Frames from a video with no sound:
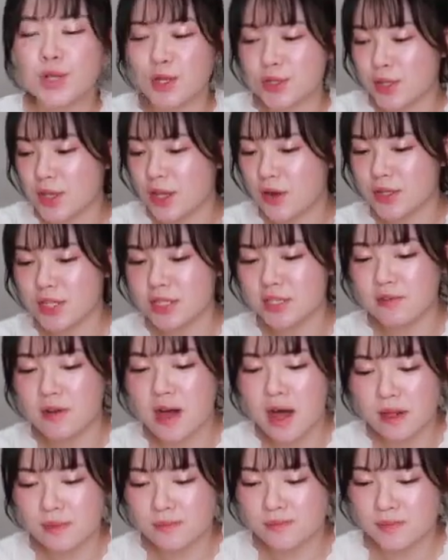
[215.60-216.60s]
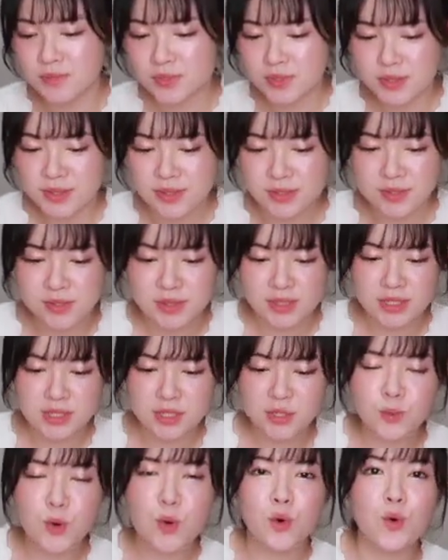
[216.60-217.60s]
うだそうだ、私は
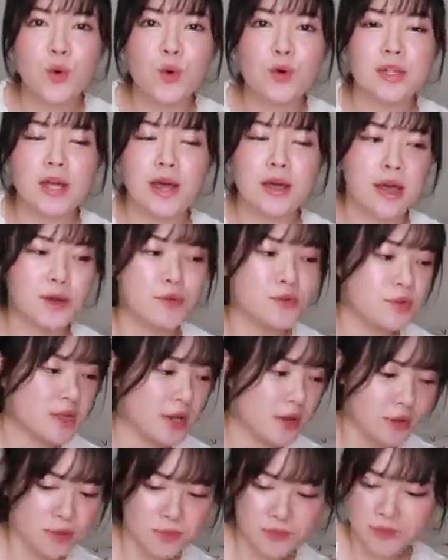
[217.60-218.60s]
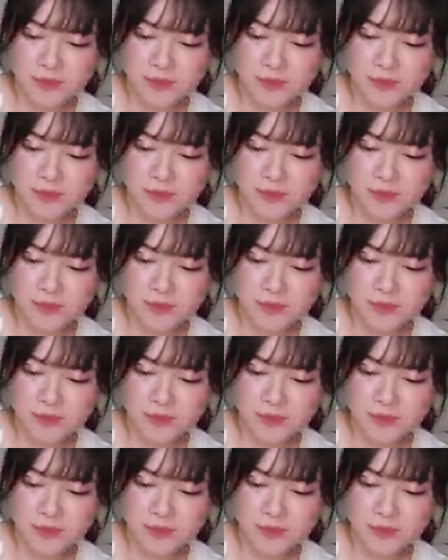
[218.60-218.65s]
質問コーナーやるんだよ。